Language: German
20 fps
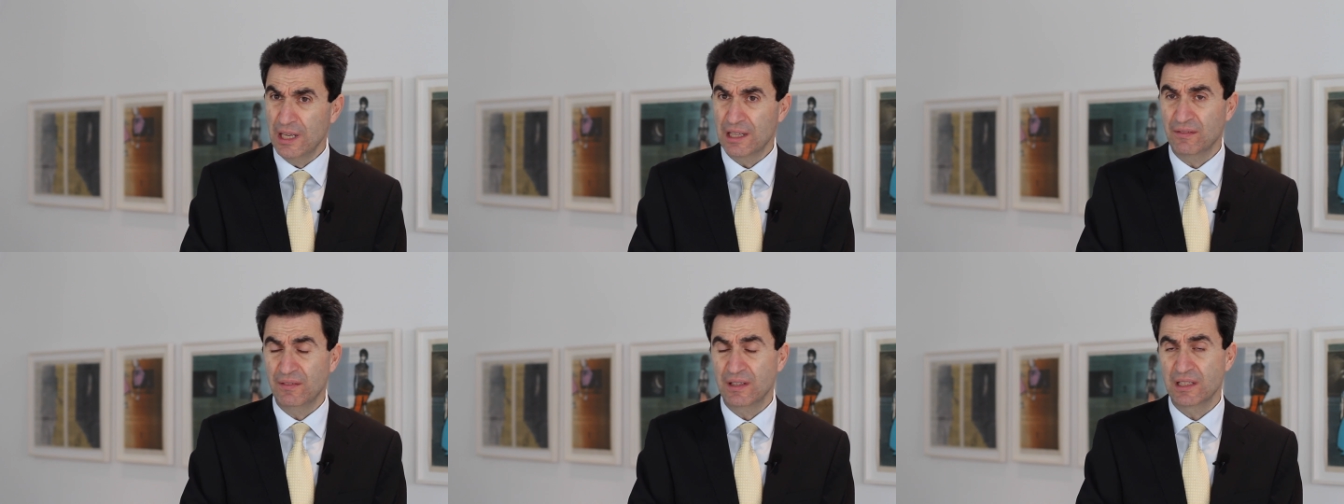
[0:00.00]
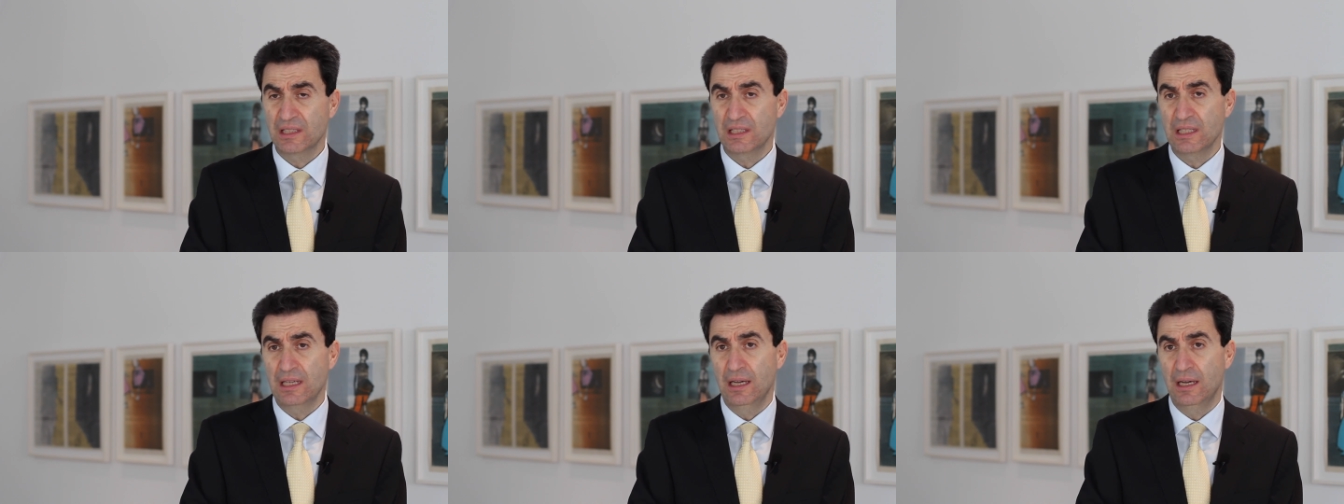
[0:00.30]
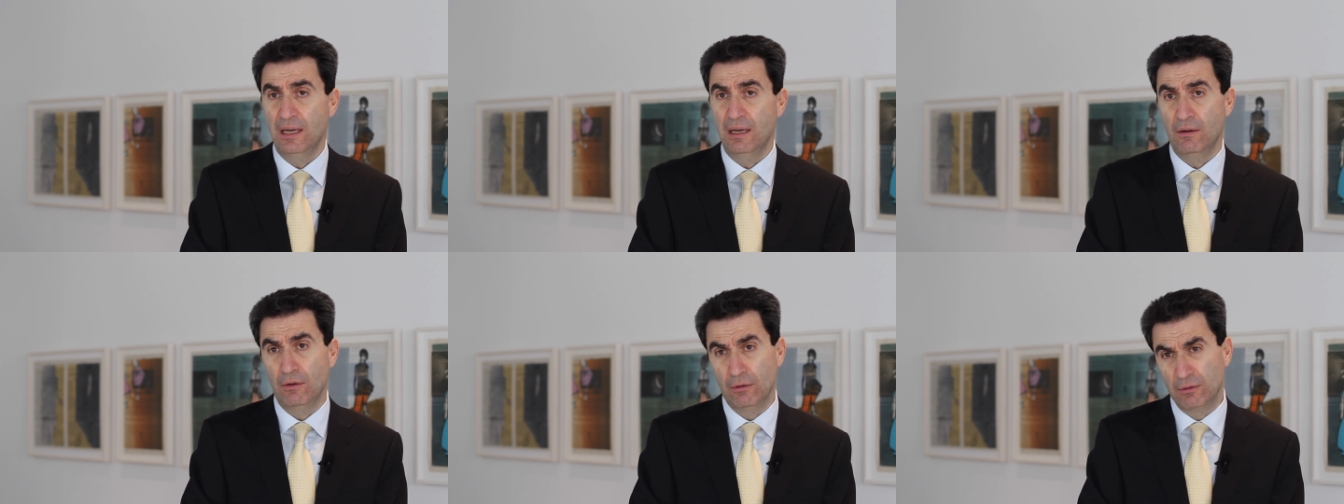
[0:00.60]
etwas, äh,
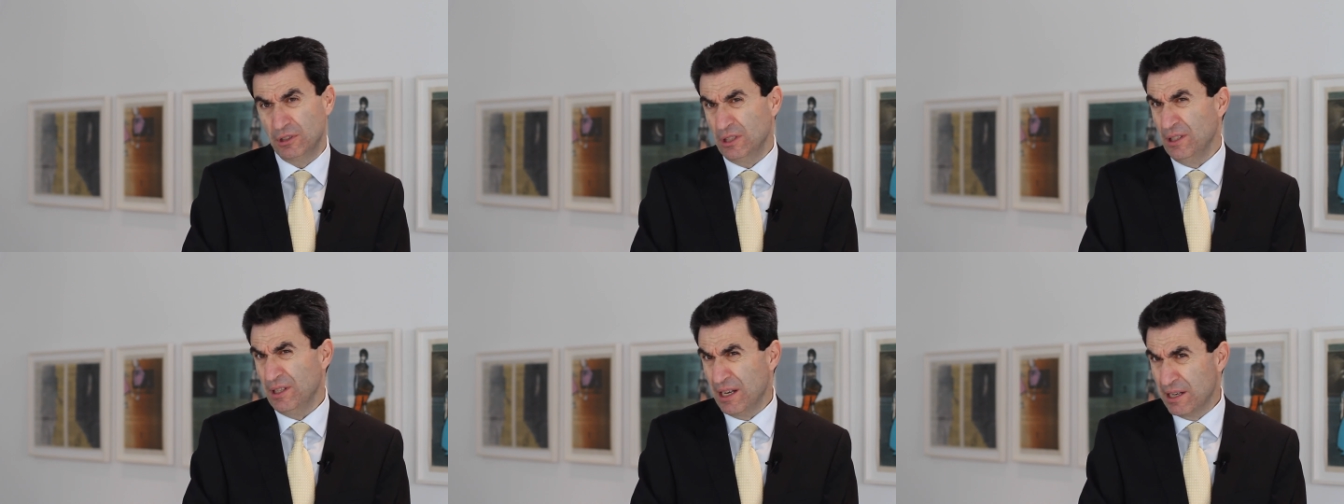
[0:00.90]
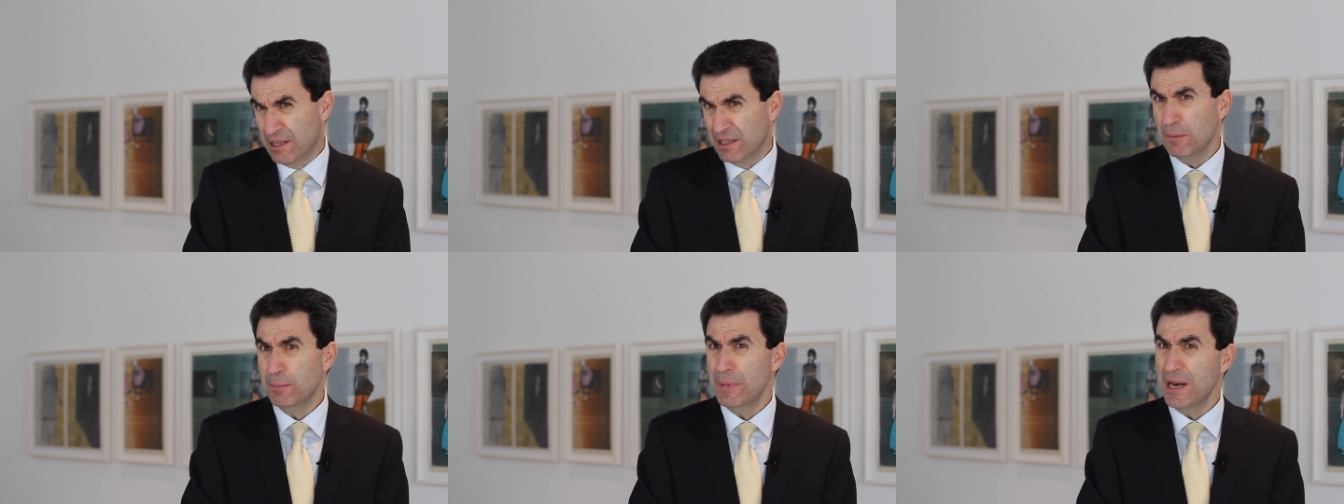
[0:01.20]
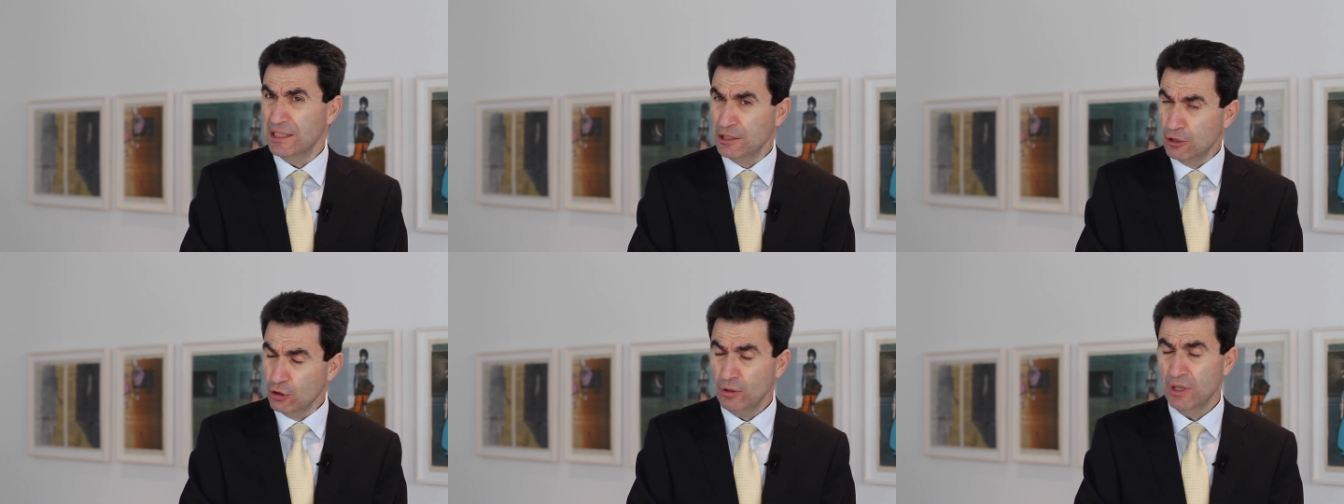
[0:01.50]
sind die
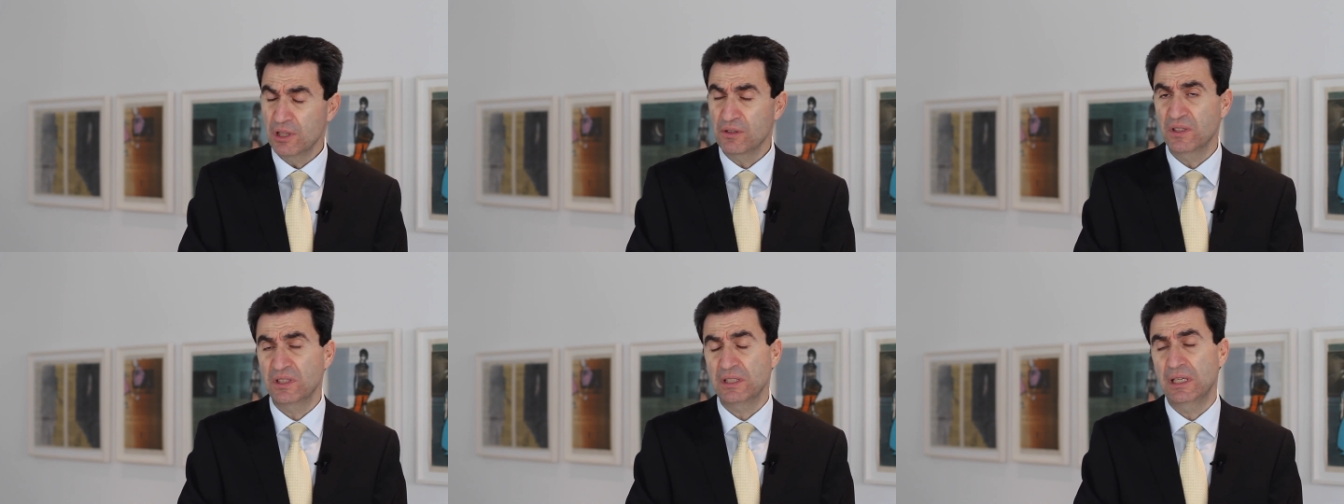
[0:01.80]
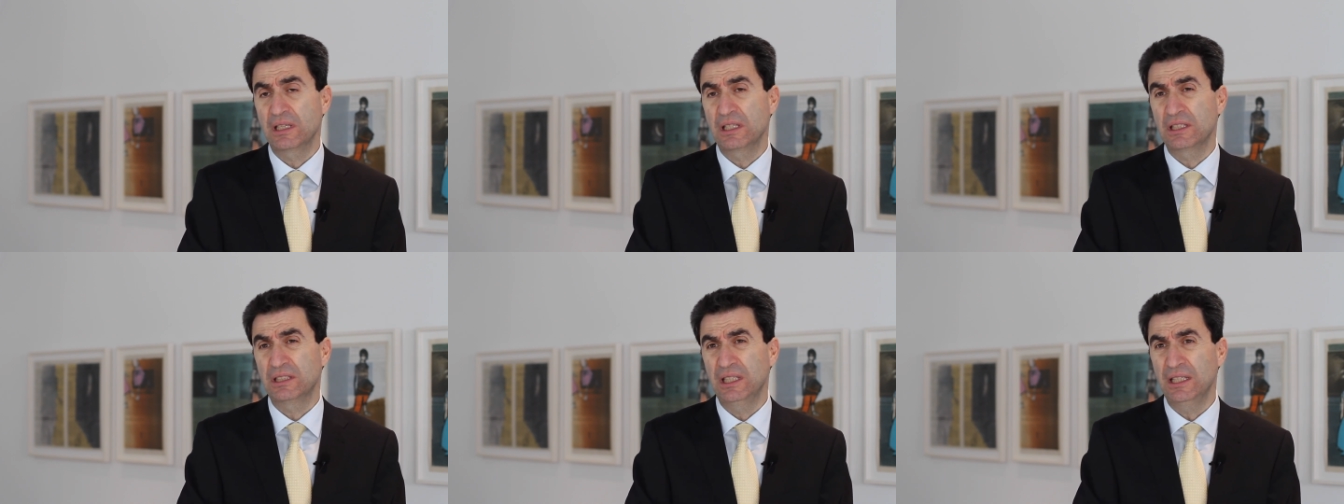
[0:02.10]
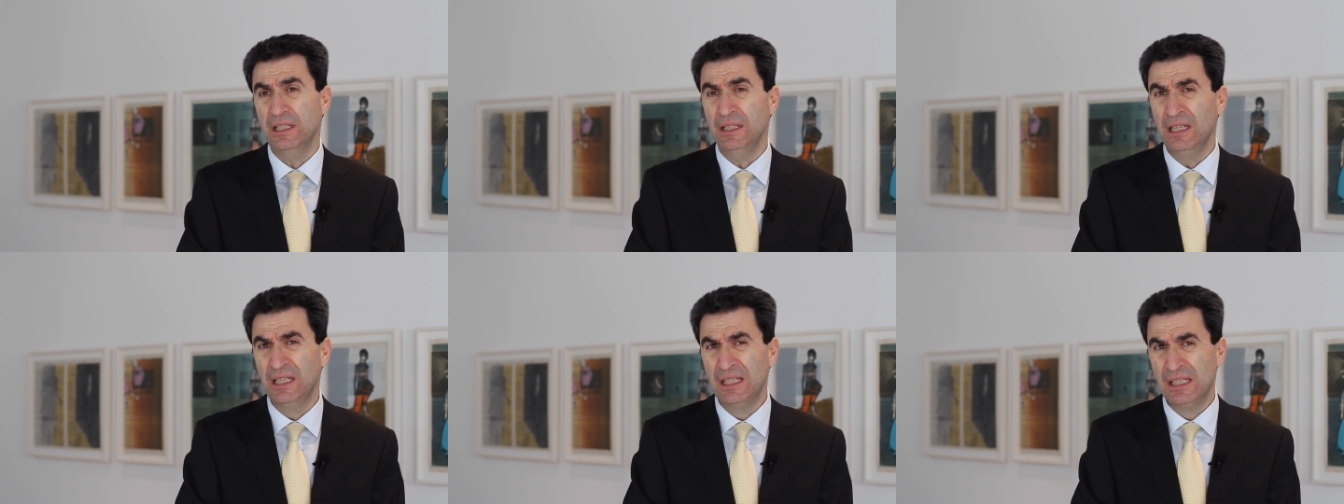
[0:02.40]
Energiepreise schon etwas
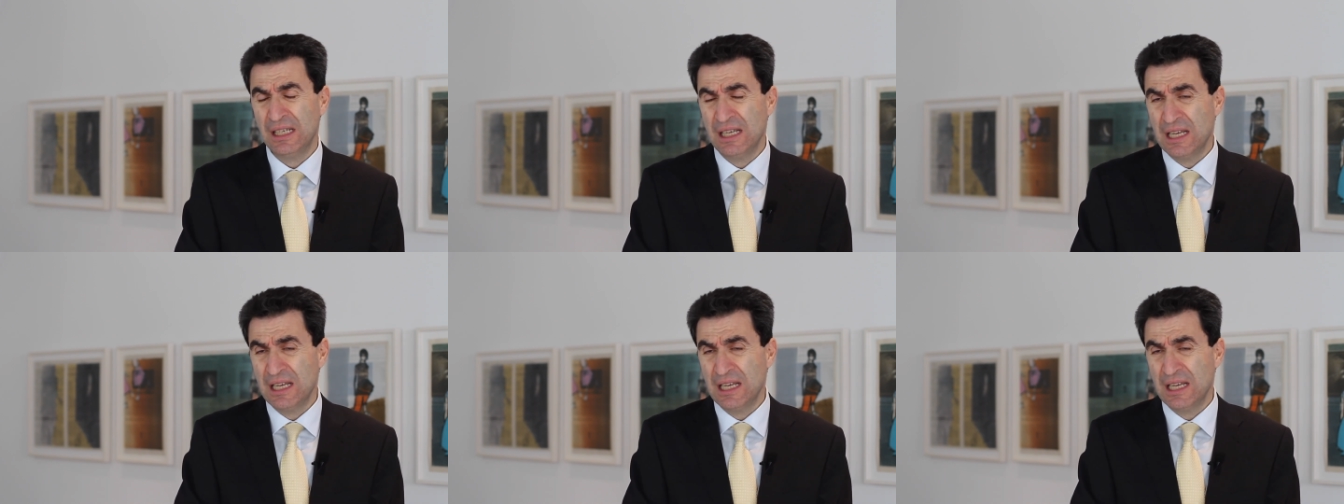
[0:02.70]
angestiegen,